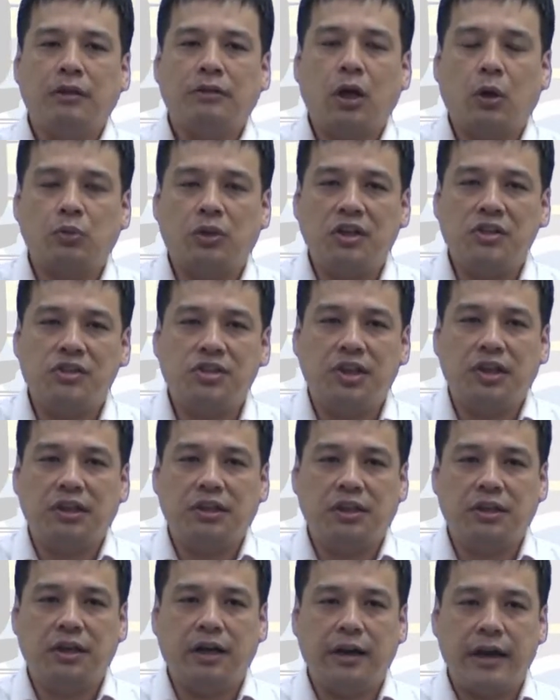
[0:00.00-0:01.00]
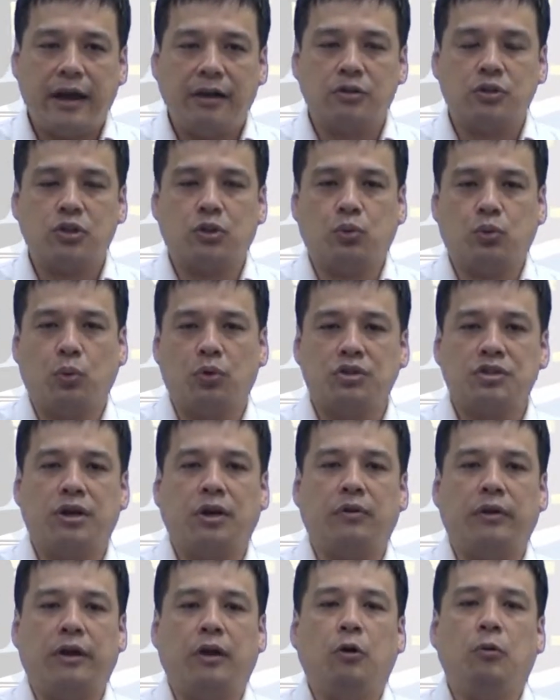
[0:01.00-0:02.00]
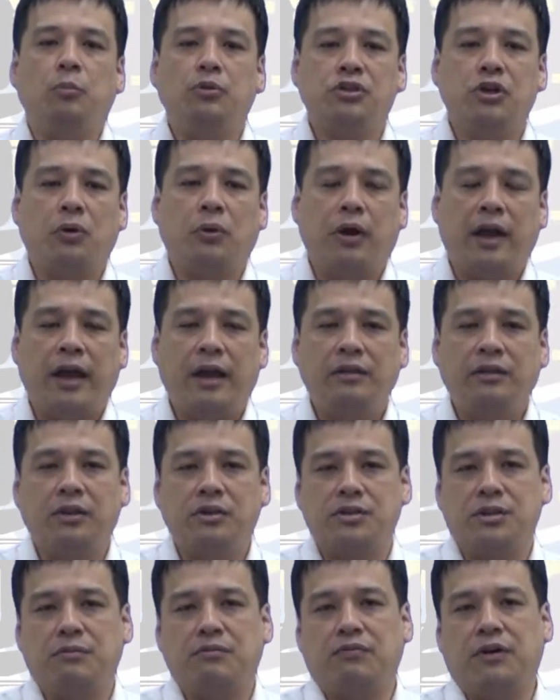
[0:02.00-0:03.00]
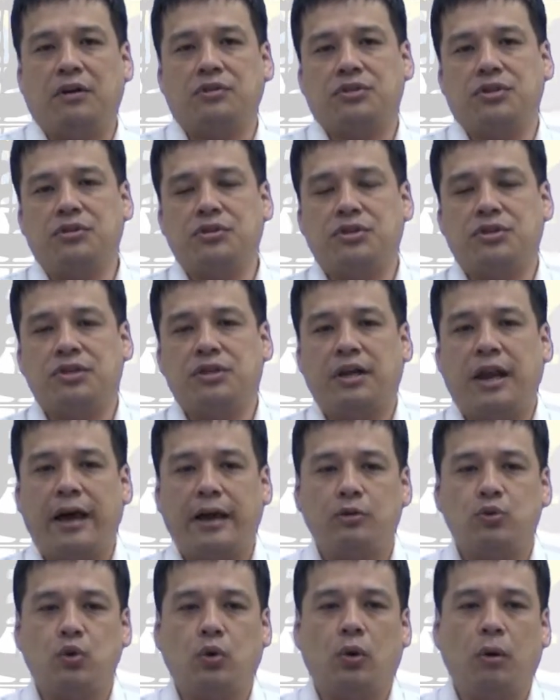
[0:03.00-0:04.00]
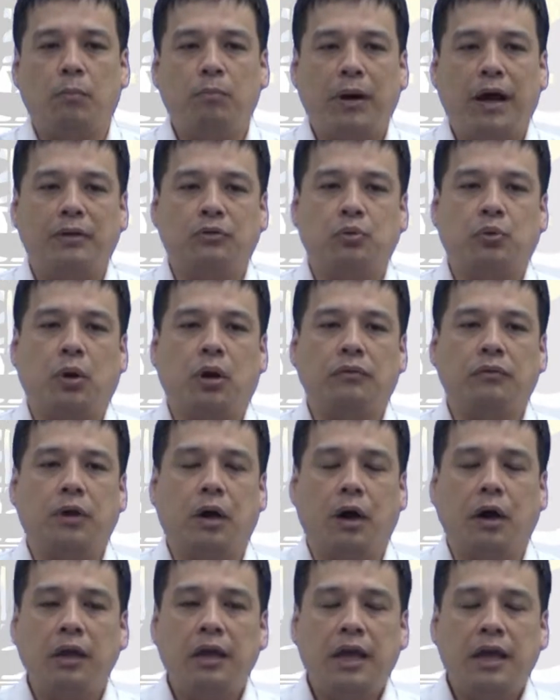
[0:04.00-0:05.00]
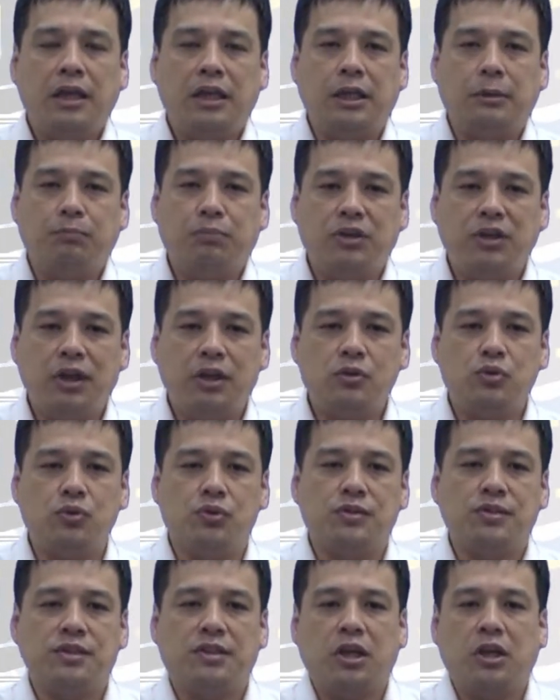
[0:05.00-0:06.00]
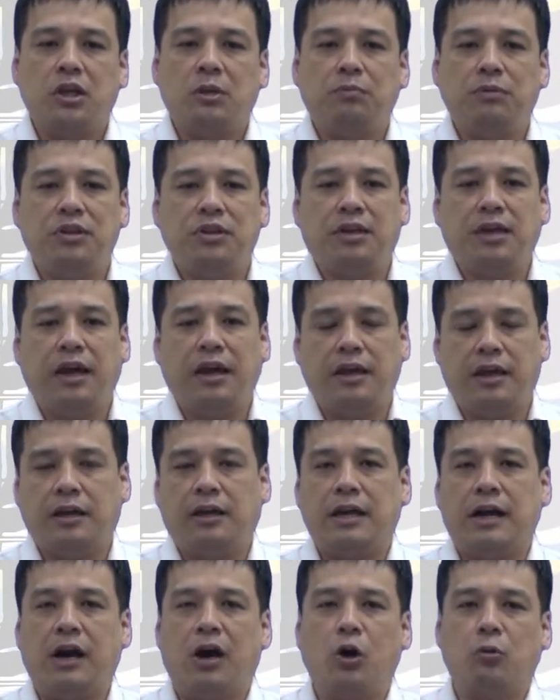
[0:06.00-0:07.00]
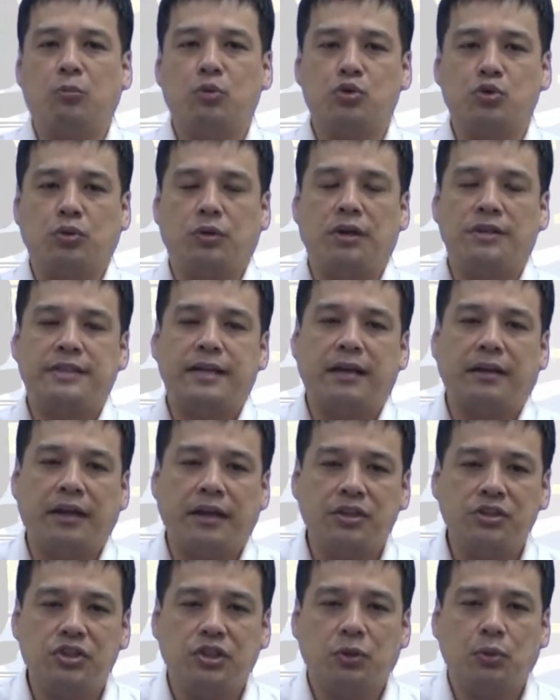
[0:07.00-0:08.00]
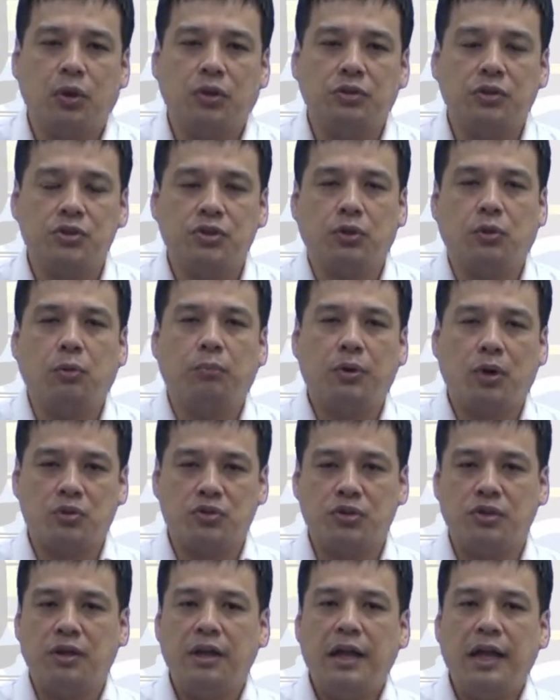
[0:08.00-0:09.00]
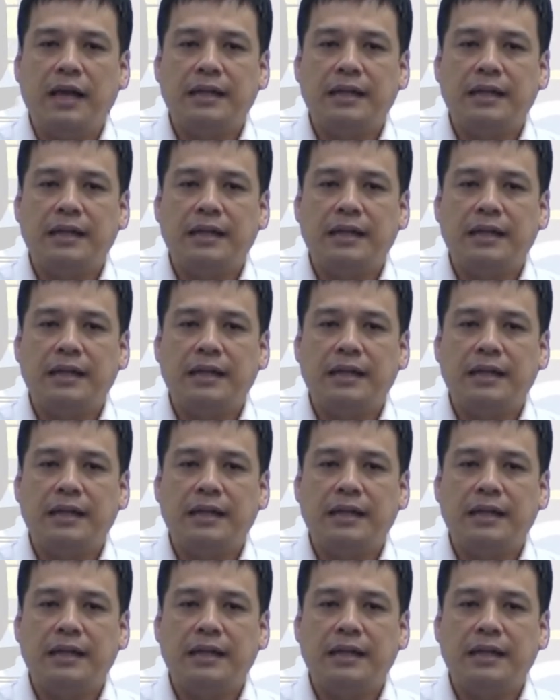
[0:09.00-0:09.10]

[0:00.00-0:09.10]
到底解离的量是多少呢？我们就用 Henderson 方程式来做判断啊。以 pH 值等于 pKa，刚刚我们说了这样的一个情况的时候，表示